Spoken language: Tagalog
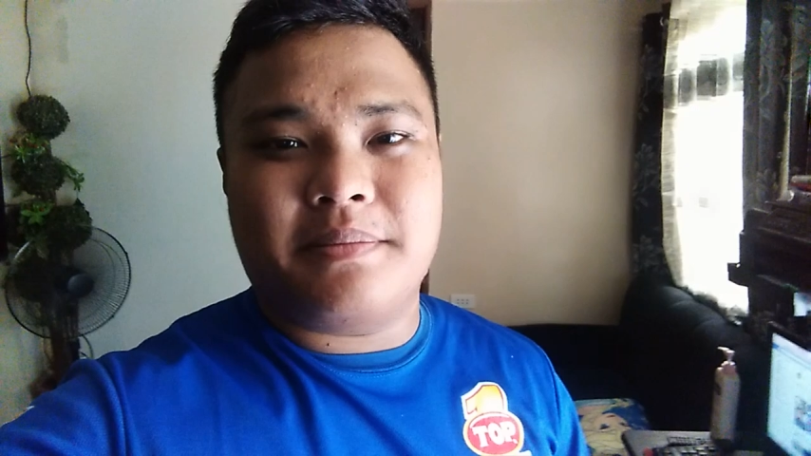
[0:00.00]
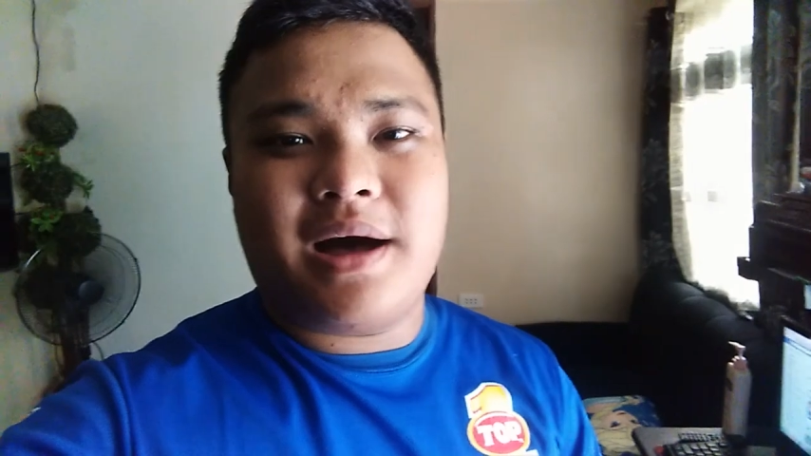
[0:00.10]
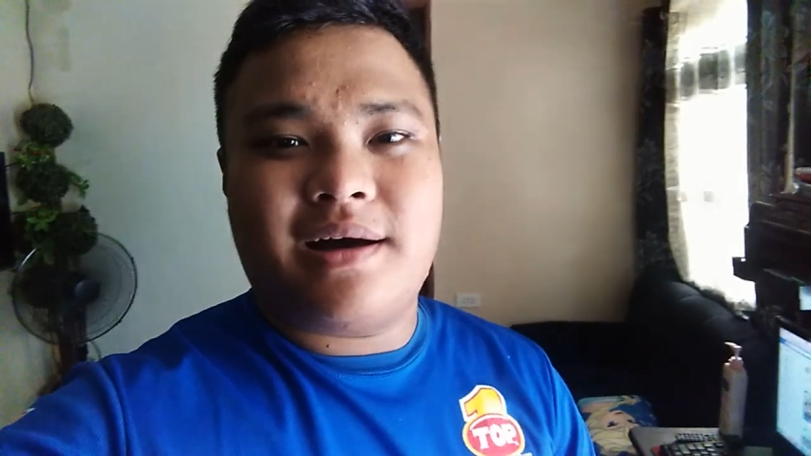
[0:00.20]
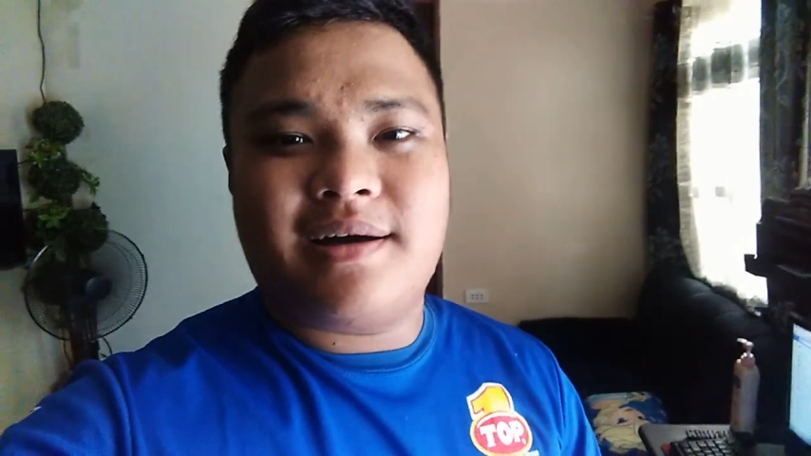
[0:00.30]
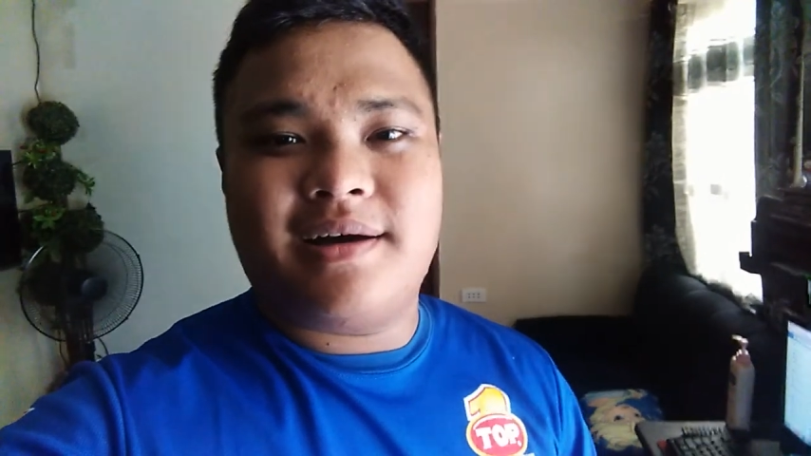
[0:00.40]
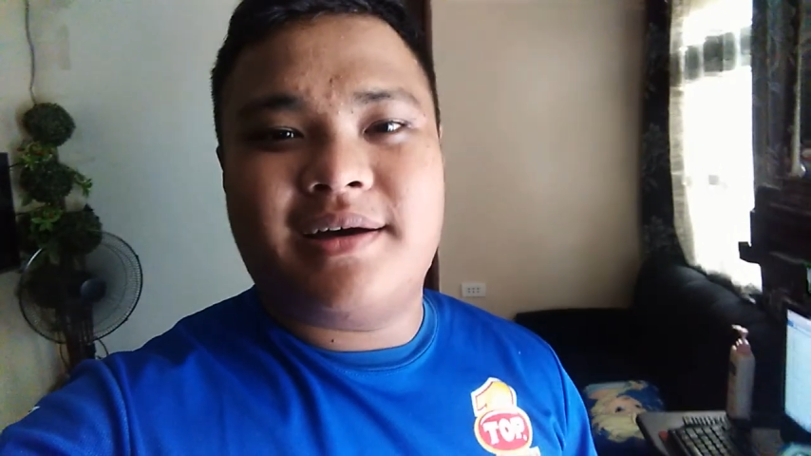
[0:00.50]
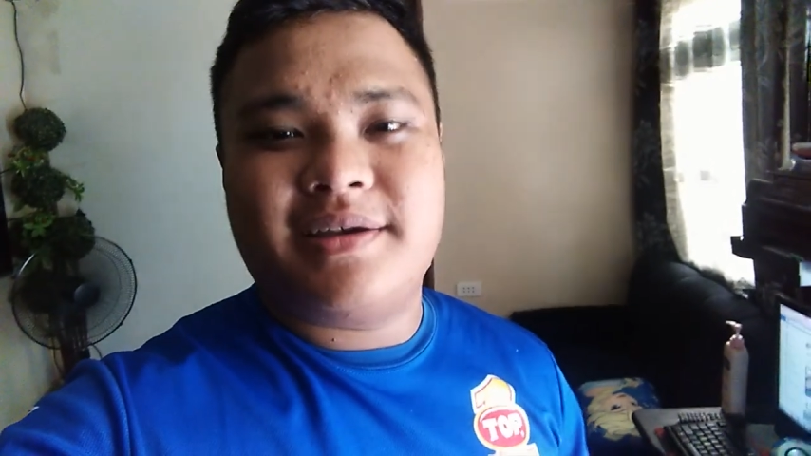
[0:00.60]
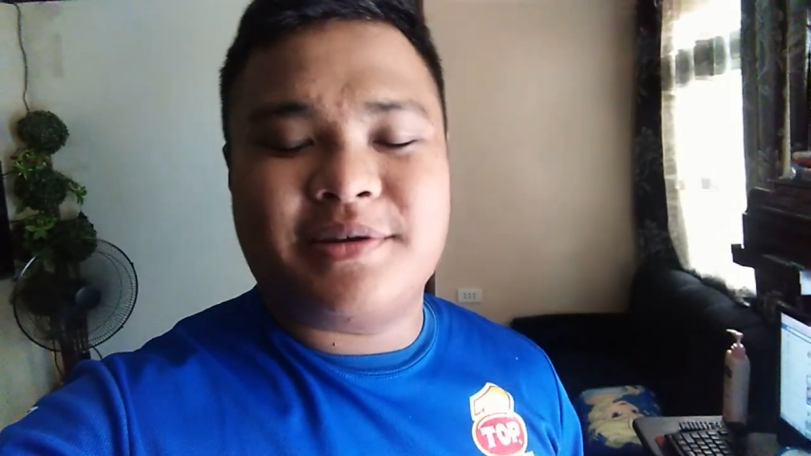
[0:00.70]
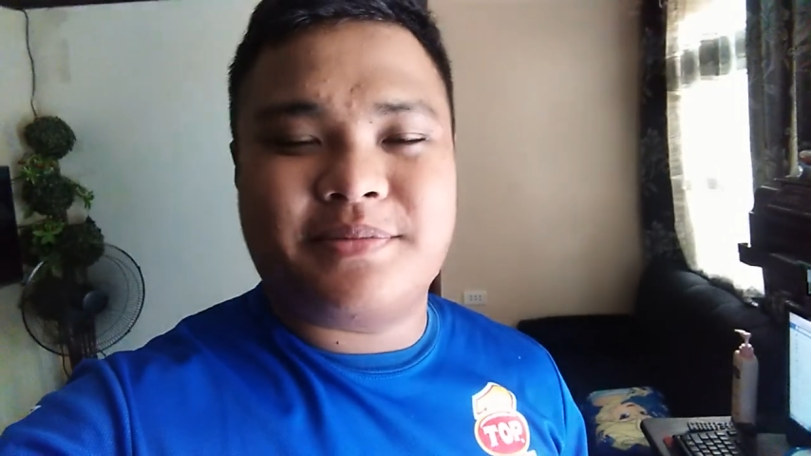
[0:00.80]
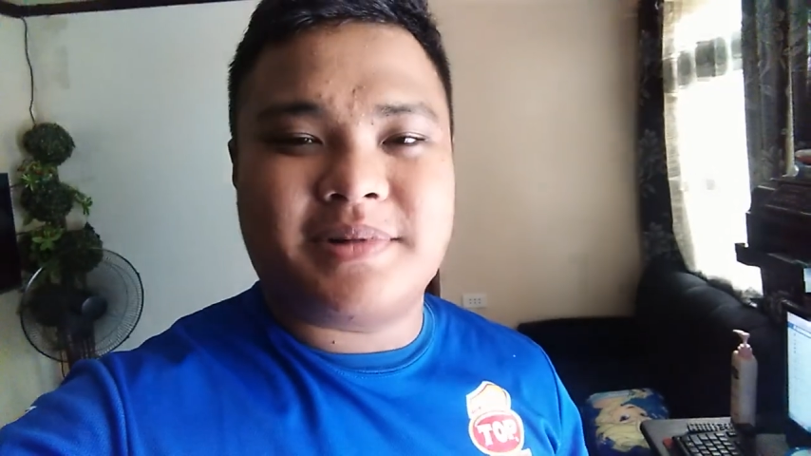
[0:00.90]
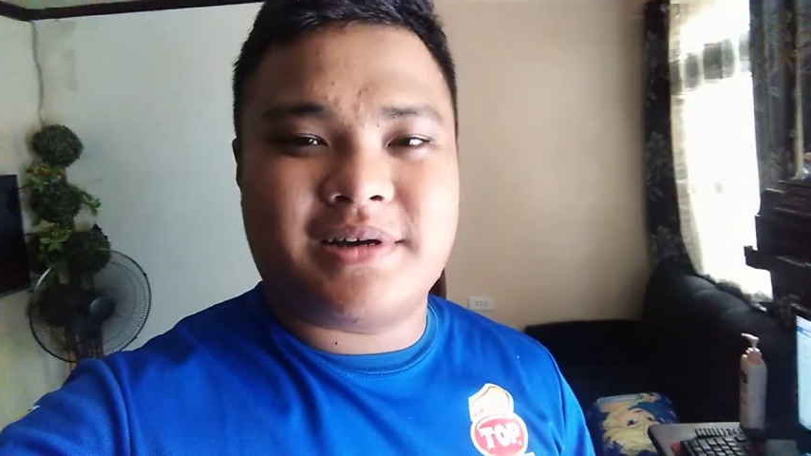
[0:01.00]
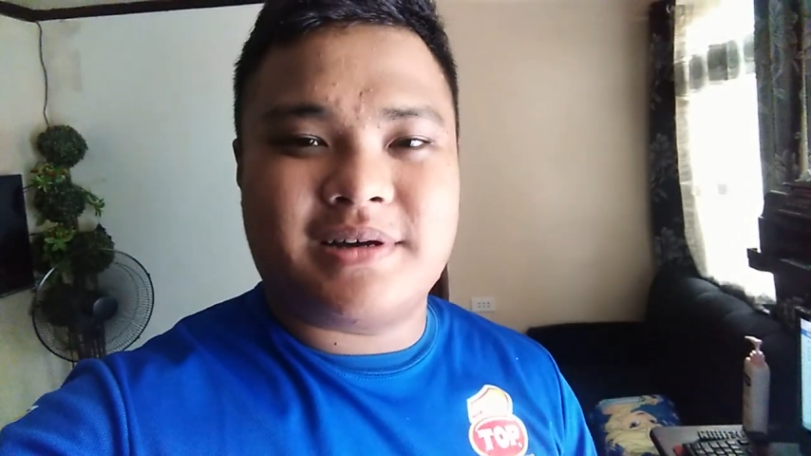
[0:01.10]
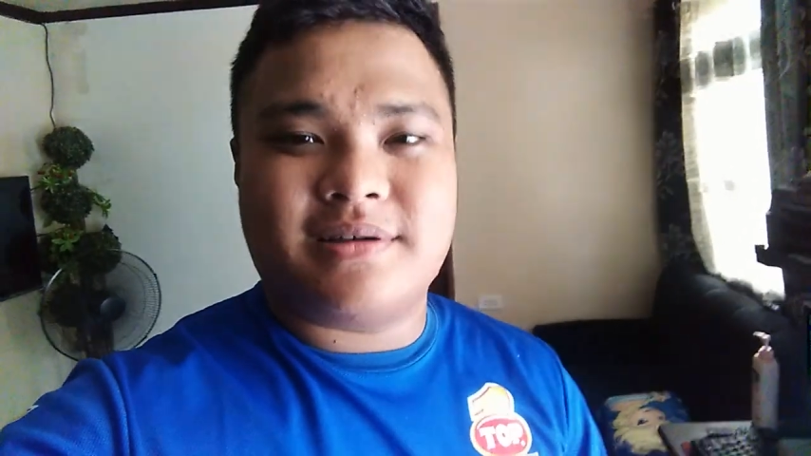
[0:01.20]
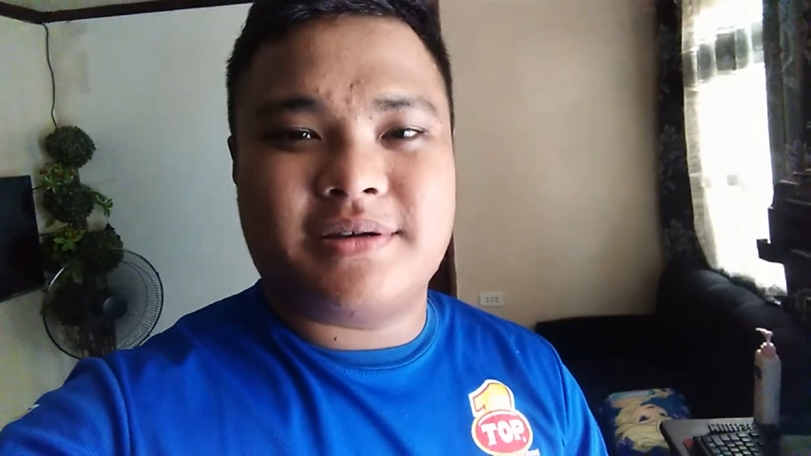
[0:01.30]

bahay, yung mga